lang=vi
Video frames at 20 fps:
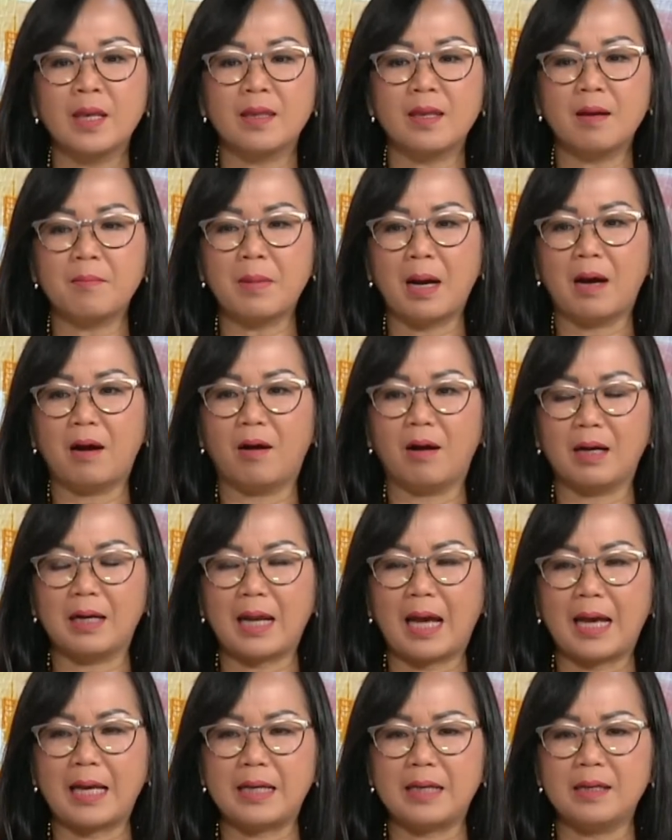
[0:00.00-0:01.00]
nhưng mà họ
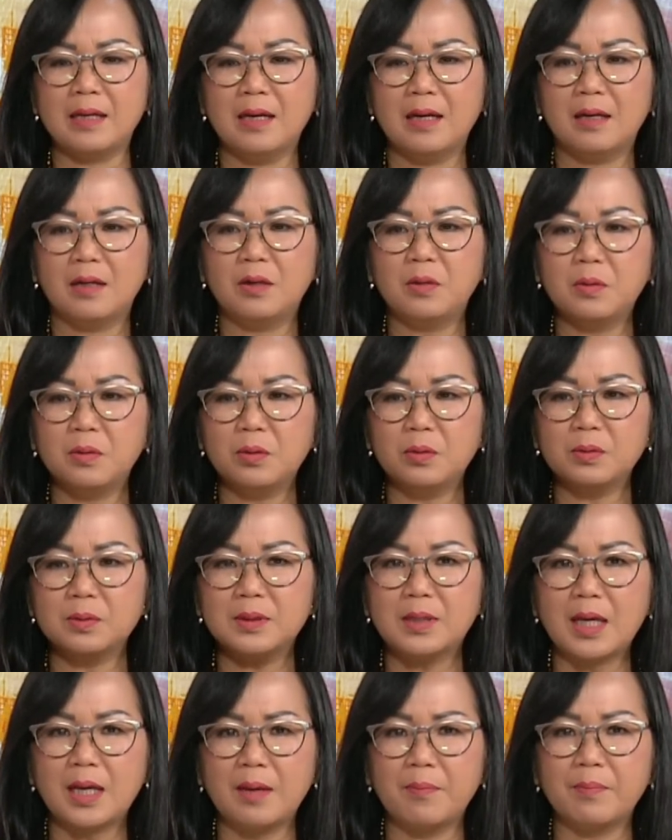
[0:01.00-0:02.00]
lại luôn luôn
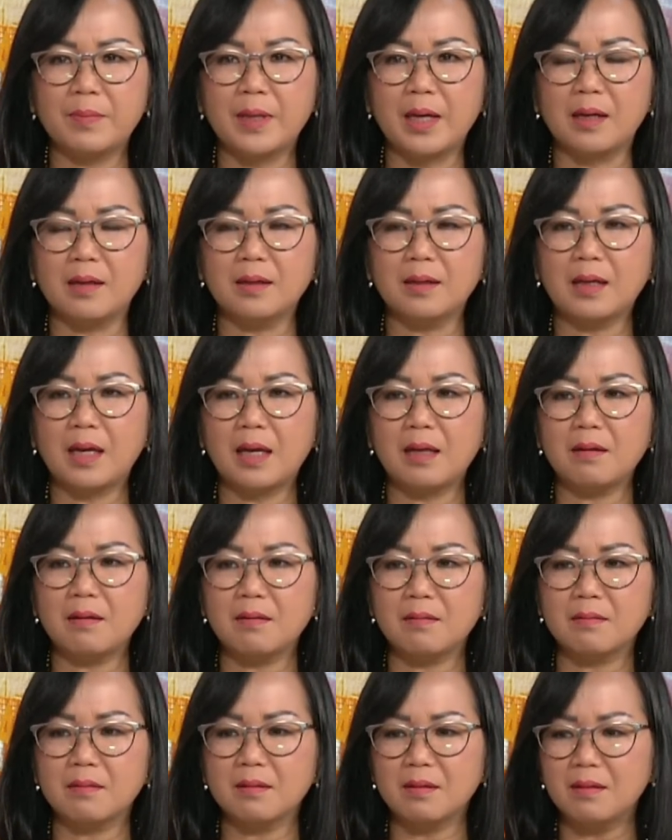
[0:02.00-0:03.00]
tìm những cái
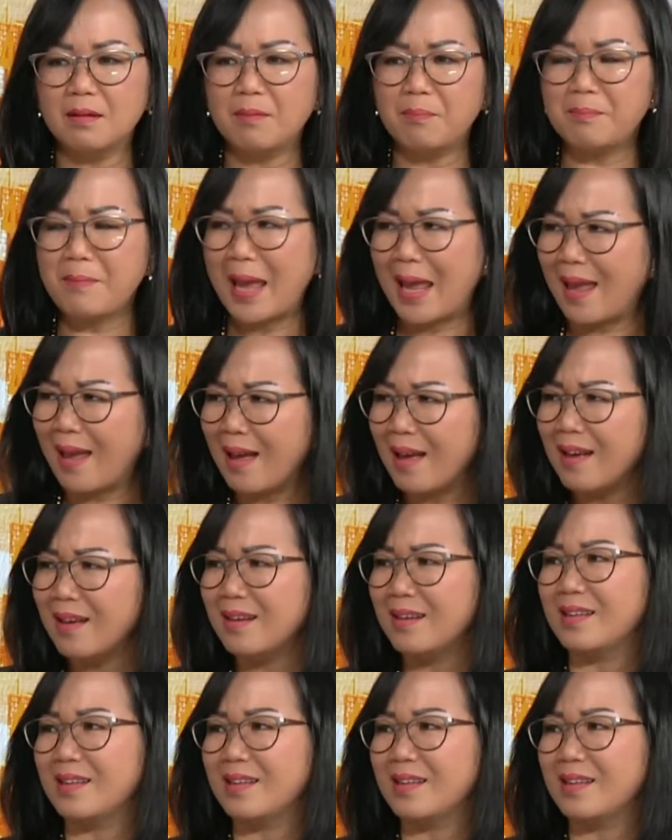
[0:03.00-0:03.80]
đứa bé